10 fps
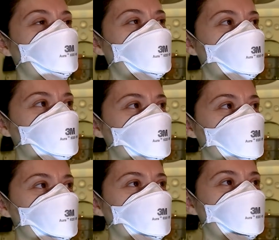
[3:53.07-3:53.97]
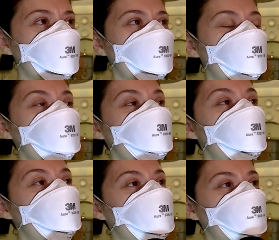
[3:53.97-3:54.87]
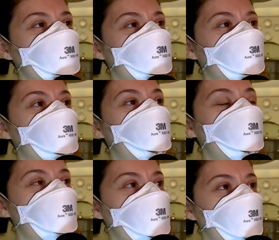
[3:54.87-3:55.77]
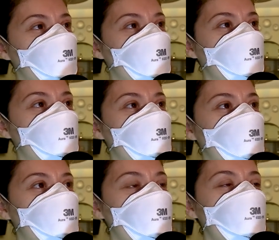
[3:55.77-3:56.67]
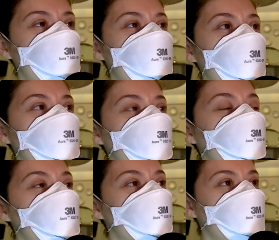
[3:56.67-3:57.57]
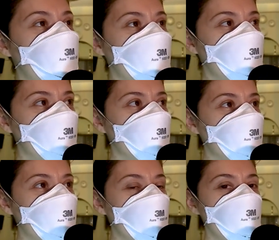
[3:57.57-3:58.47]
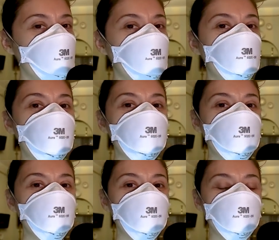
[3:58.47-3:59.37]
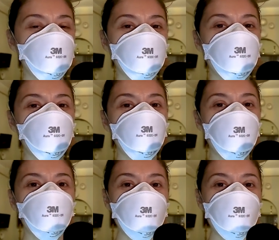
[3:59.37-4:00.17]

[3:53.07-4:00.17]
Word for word: Carlos, esse retrato foi feito por Valdemar Cordeiro, um artista visual